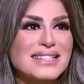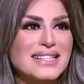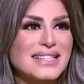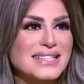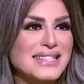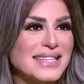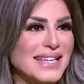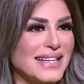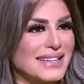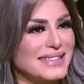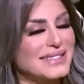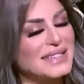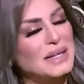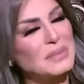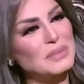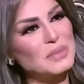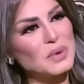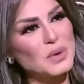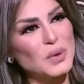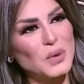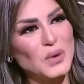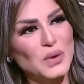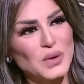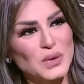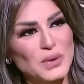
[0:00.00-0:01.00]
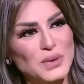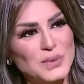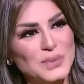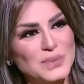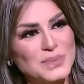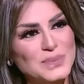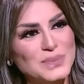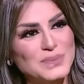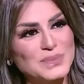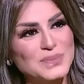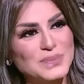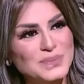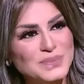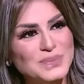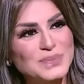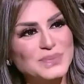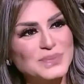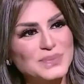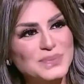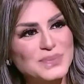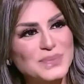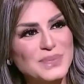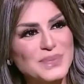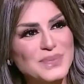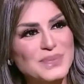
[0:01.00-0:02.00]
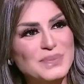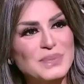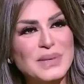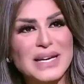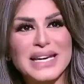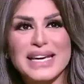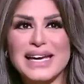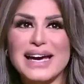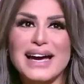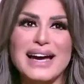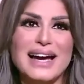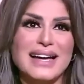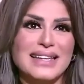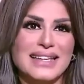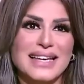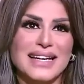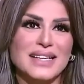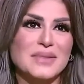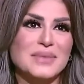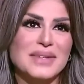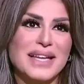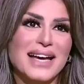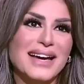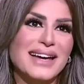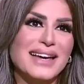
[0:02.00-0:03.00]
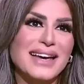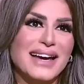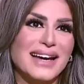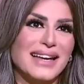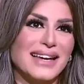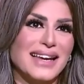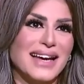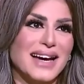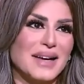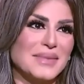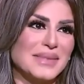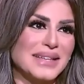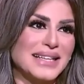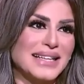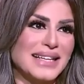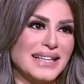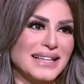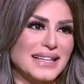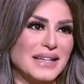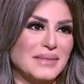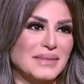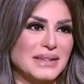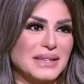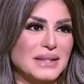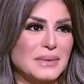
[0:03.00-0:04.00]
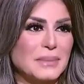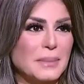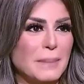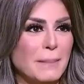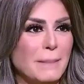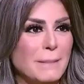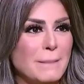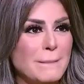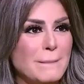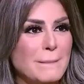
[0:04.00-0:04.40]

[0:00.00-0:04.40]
سلسله دم عارفه كله. طبعا طبعا من يعني من انجح الاعمال هي هي هي كانت